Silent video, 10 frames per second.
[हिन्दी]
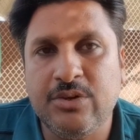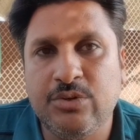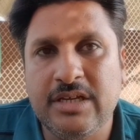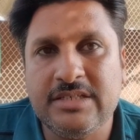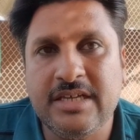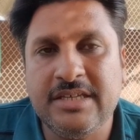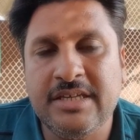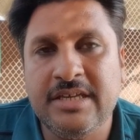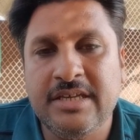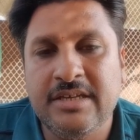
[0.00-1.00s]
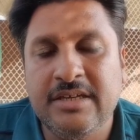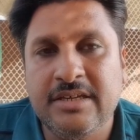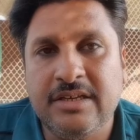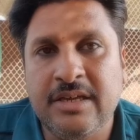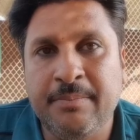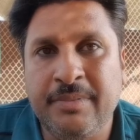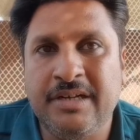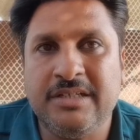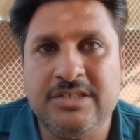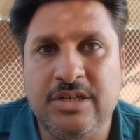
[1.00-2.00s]
ये होना चाहिए कि
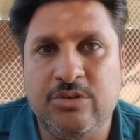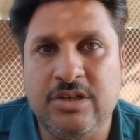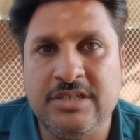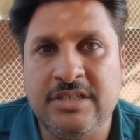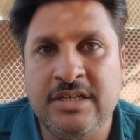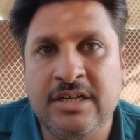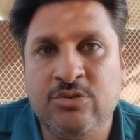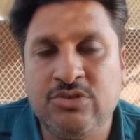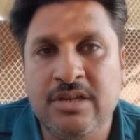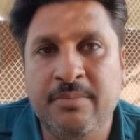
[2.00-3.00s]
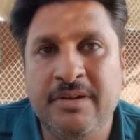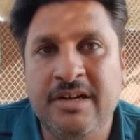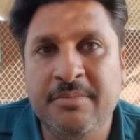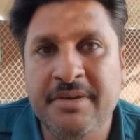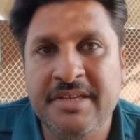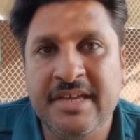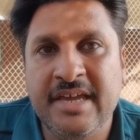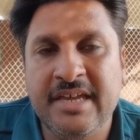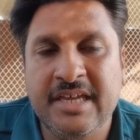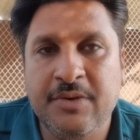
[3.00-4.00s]
ब्लड अच्छा होना चाहिए अगर उसके ब्लड में ये
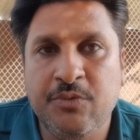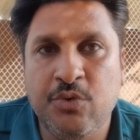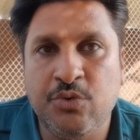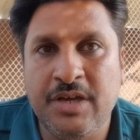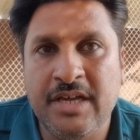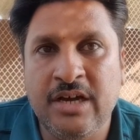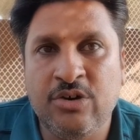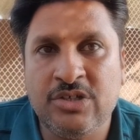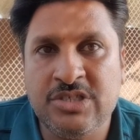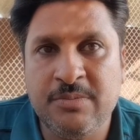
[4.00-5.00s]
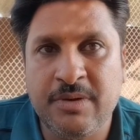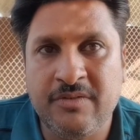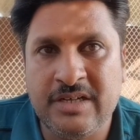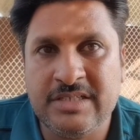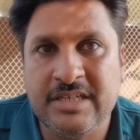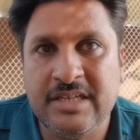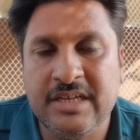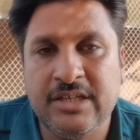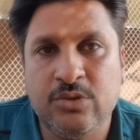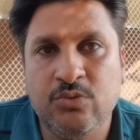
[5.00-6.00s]
है कि वो उड़ेगा और अच्छी परवाज़ें
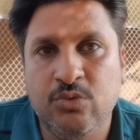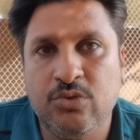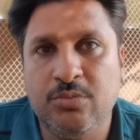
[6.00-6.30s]
करेगा तो वो